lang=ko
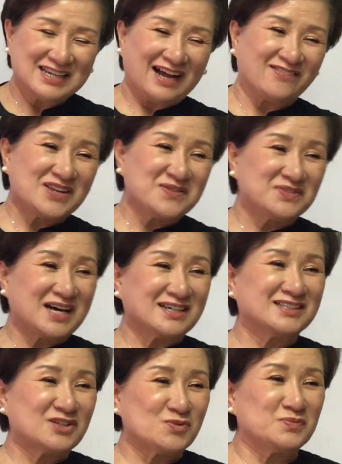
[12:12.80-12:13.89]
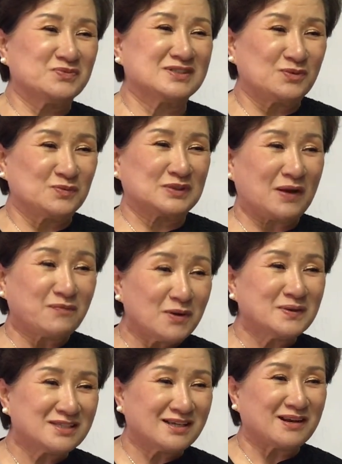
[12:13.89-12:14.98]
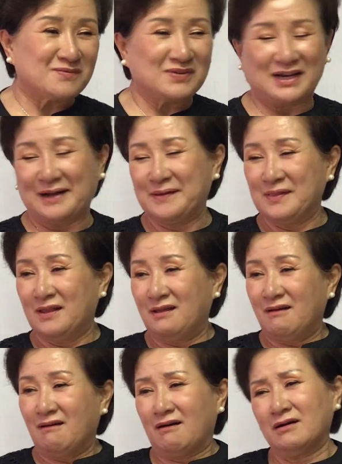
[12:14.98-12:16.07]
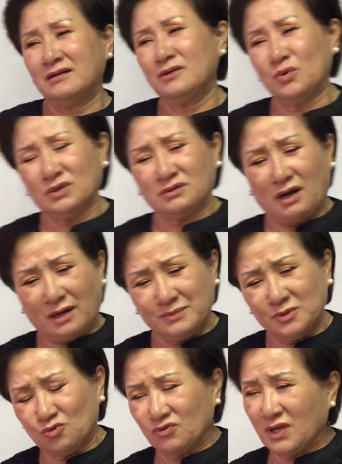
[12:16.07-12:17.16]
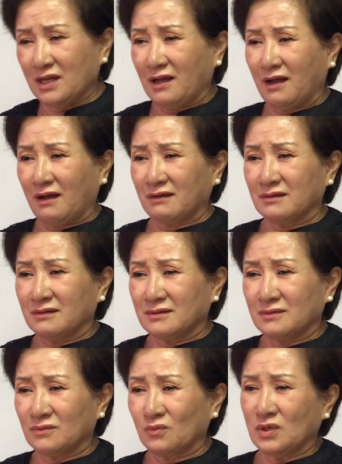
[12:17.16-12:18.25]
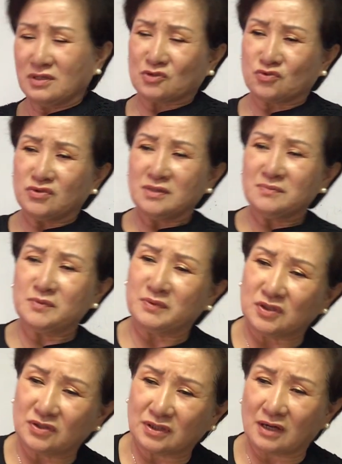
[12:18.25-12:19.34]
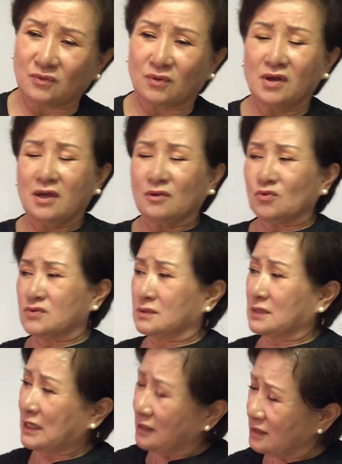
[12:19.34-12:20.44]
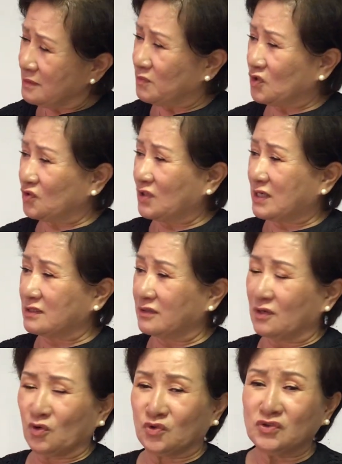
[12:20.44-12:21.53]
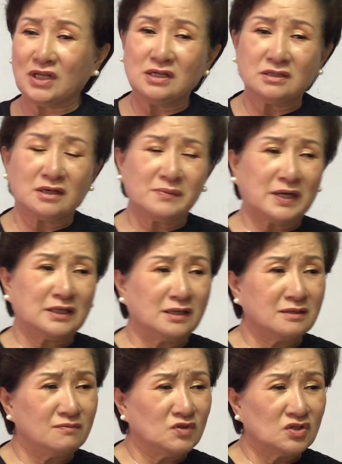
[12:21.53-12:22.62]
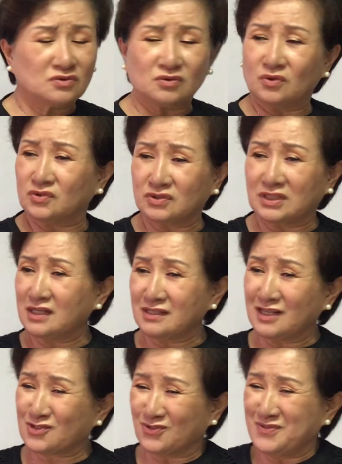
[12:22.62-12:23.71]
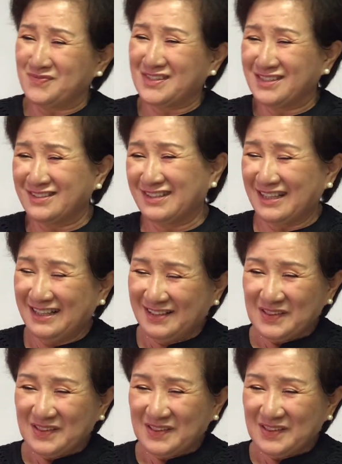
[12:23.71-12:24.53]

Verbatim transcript: 안 되면 난 그게 좀, 좀 답답한 사람이라. 아니, 왜 답이 두 개야? 왜 예수님을 믿는다 고또 하나님 믿는다 하는 거야. 어느 때는 그럼 하나님 믿는 거고 어느 때는 예수님 믿는 거야.